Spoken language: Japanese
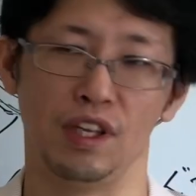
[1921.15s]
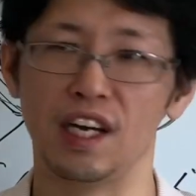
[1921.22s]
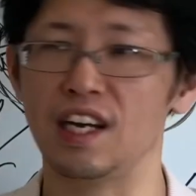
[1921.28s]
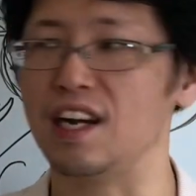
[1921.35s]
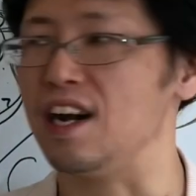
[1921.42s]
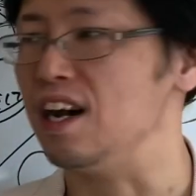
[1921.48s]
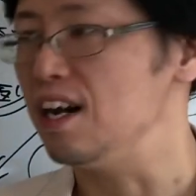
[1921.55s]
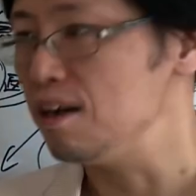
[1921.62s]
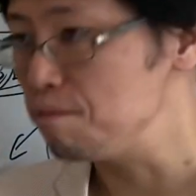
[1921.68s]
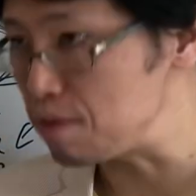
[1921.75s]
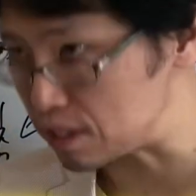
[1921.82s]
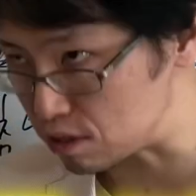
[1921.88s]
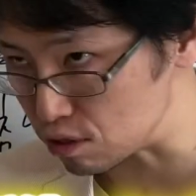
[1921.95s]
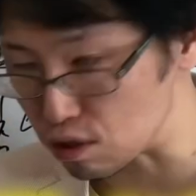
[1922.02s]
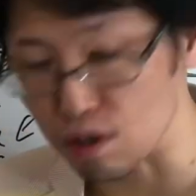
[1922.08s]
だから
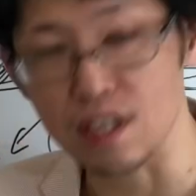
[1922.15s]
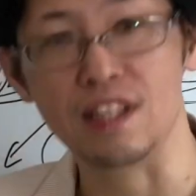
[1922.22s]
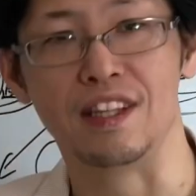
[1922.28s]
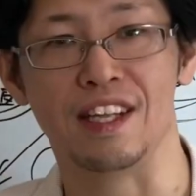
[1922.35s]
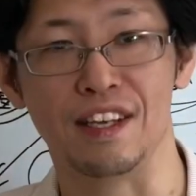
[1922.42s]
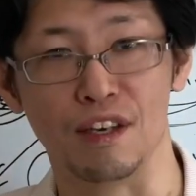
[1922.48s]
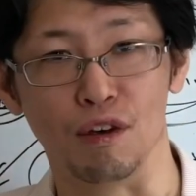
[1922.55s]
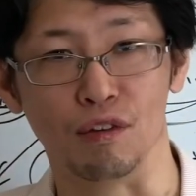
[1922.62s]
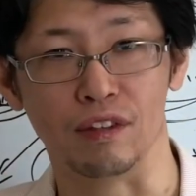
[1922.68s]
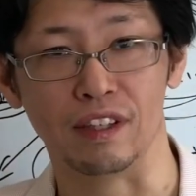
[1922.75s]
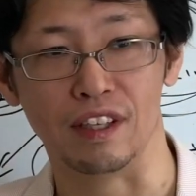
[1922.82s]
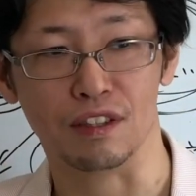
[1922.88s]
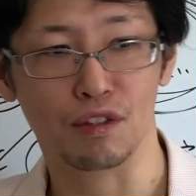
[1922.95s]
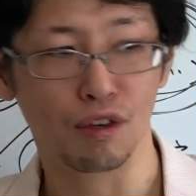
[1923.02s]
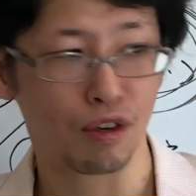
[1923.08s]
別のとこ行っていいよっ
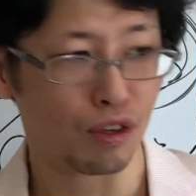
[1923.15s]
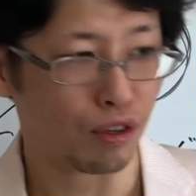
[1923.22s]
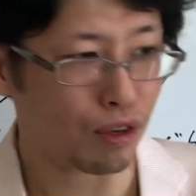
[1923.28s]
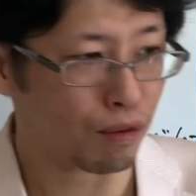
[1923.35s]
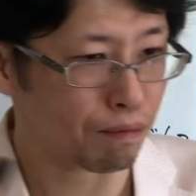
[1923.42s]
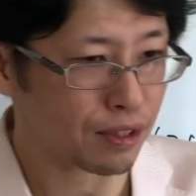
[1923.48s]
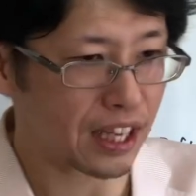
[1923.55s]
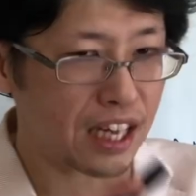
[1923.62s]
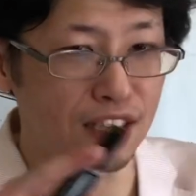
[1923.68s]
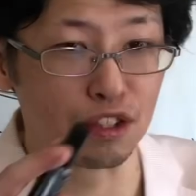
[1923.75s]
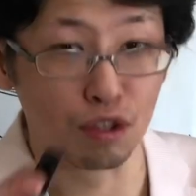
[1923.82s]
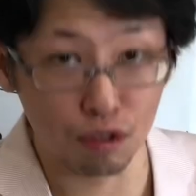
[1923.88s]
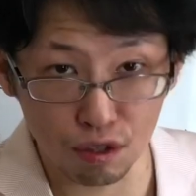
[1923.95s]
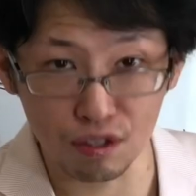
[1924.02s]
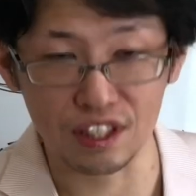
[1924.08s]
て。そこの部隊に
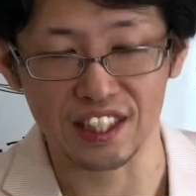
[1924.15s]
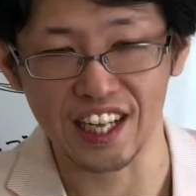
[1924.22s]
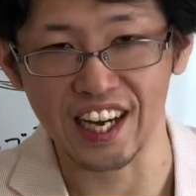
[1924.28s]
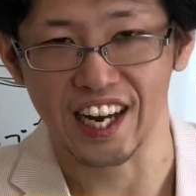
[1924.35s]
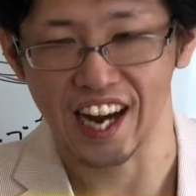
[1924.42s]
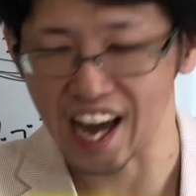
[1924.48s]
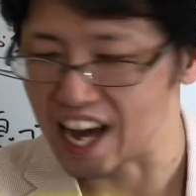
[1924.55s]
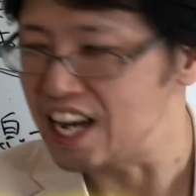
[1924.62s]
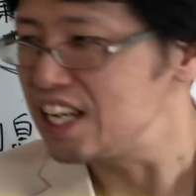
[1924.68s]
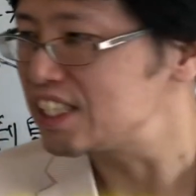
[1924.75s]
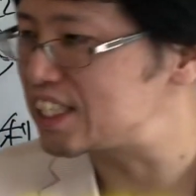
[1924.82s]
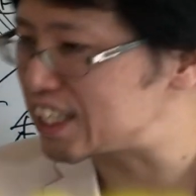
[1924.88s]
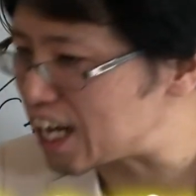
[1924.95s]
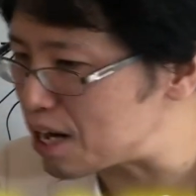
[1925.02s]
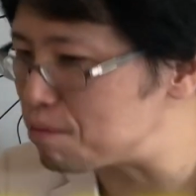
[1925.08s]
所属しながら
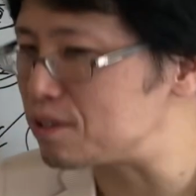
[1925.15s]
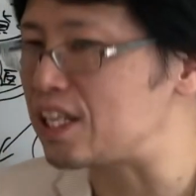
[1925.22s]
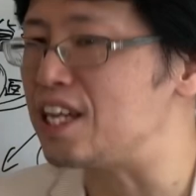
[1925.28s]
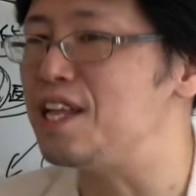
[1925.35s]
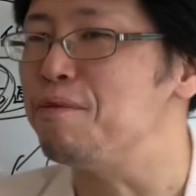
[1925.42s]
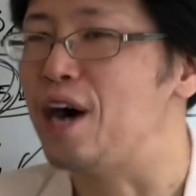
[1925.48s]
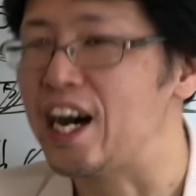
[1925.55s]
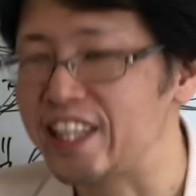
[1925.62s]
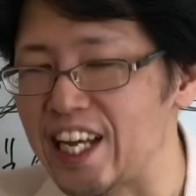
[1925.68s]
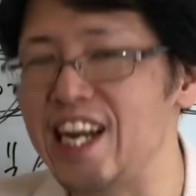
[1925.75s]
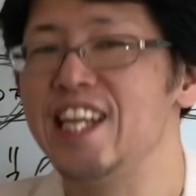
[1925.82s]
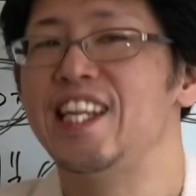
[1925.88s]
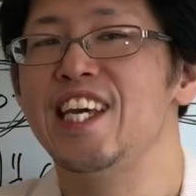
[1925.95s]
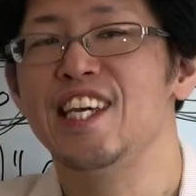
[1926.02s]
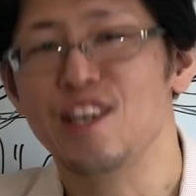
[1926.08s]
違う部隊でも
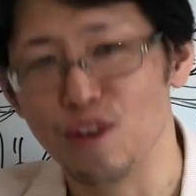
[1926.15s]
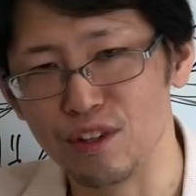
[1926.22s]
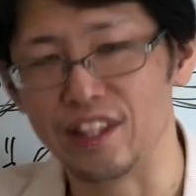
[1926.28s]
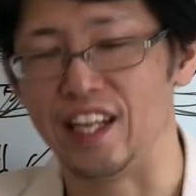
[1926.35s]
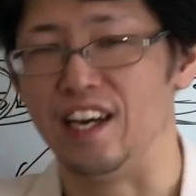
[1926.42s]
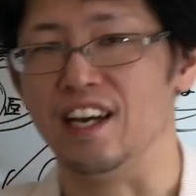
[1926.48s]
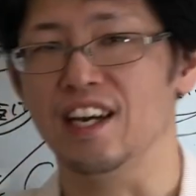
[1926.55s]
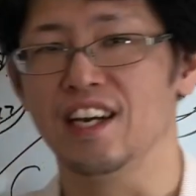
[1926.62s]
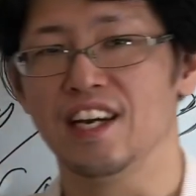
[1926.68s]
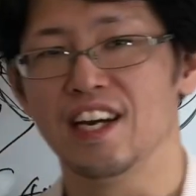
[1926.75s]
働いていいよって。